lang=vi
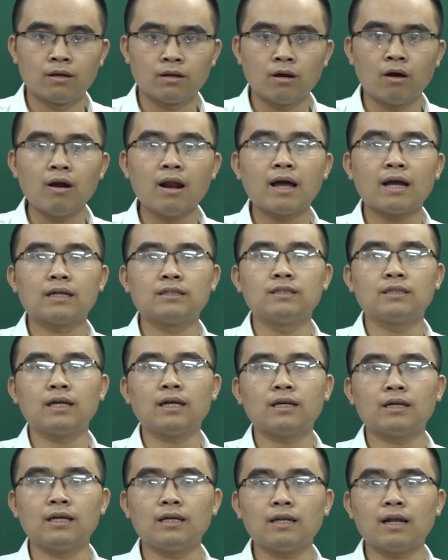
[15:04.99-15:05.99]
Đó là những
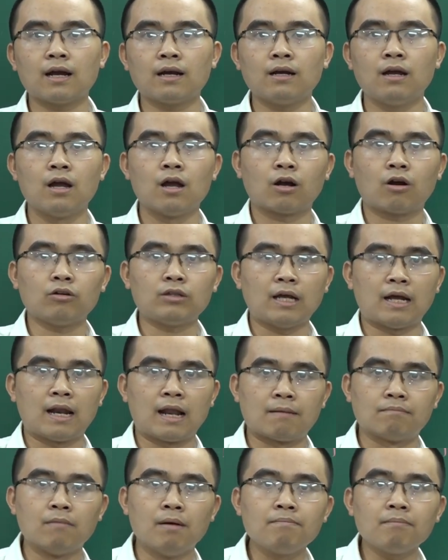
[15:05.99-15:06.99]
cái kỹ năng, có thể
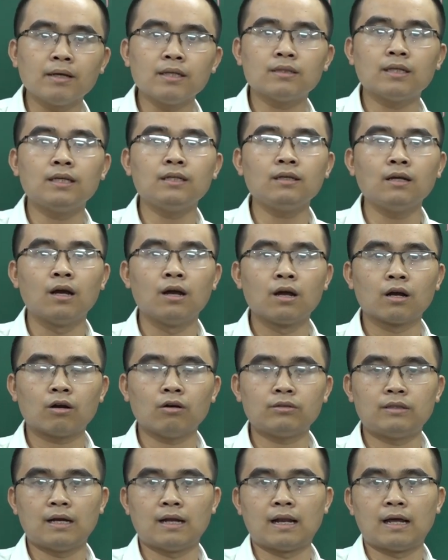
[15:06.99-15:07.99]
là bấm máy tính,
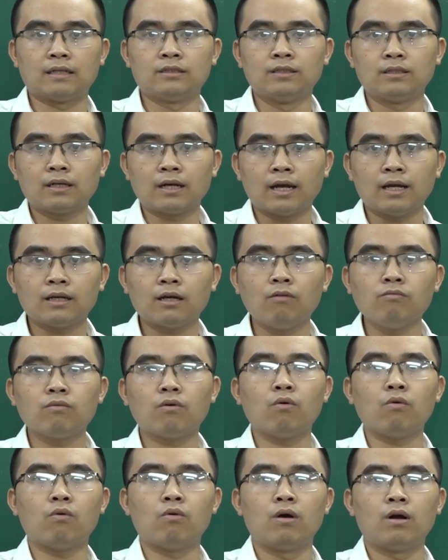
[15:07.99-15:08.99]
có thể là những cái công
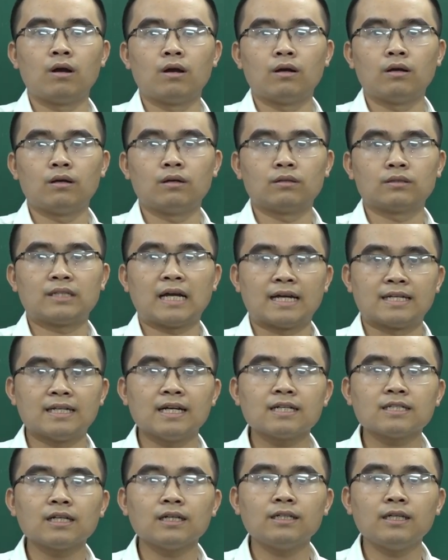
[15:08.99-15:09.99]
cụ giải
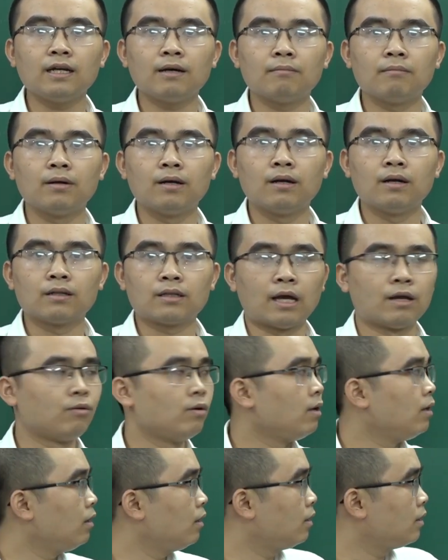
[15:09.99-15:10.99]
nhanh trắc nghiệm. Thầy
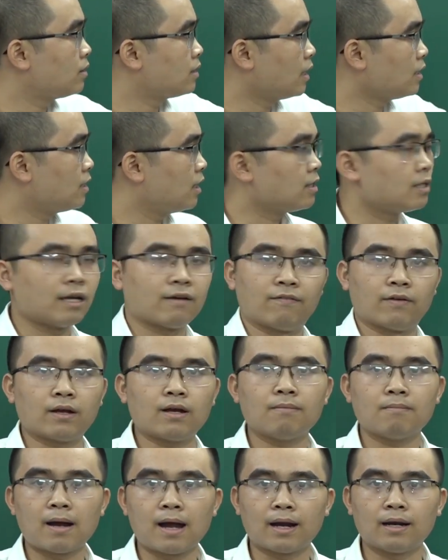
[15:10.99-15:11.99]
Huy sẽ chia sẻ với
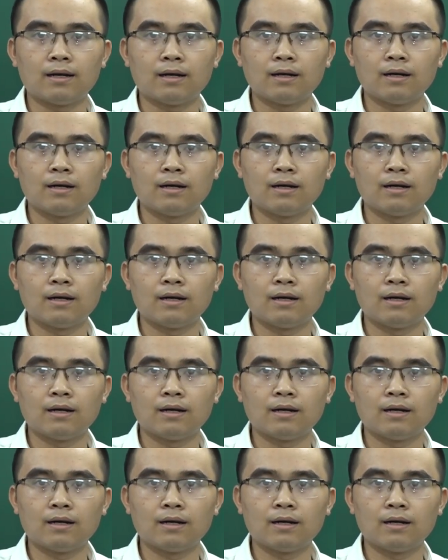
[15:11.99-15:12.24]
các bạn,